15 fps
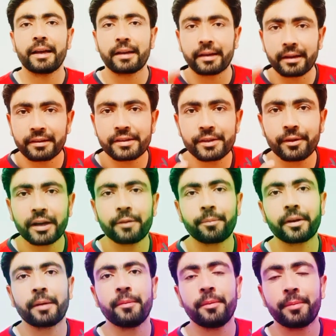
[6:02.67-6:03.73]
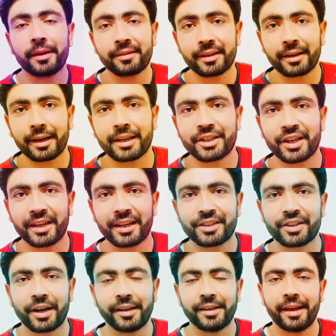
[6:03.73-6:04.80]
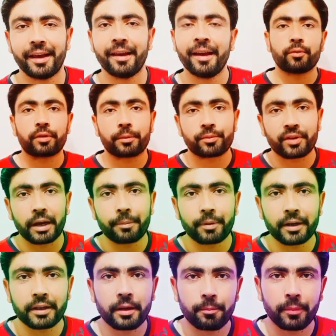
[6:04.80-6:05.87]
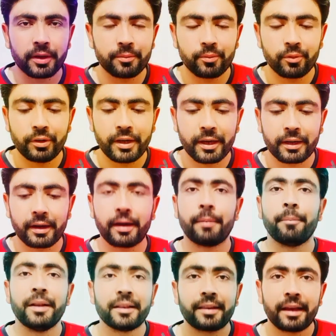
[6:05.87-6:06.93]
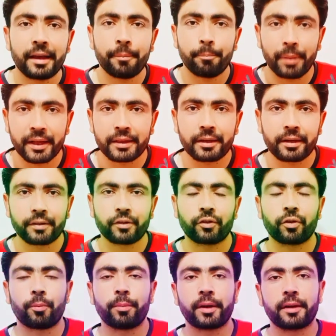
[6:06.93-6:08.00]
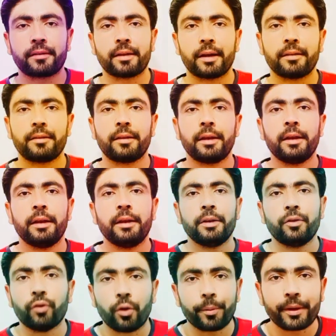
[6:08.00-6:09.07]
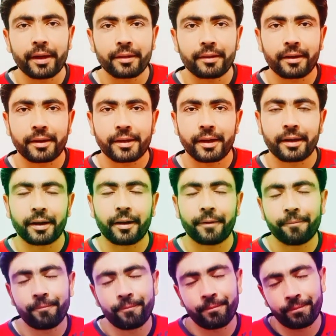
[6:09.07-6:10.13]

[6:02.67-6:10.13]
है किस डिवाइस पे हमें पैसे खर्च करना चाहिए तो सब्सक्राइब करना मत भूलिएगा मिलते हैं बेहतर किसी टॉपिक के साथ दुआ में याद रखिएगा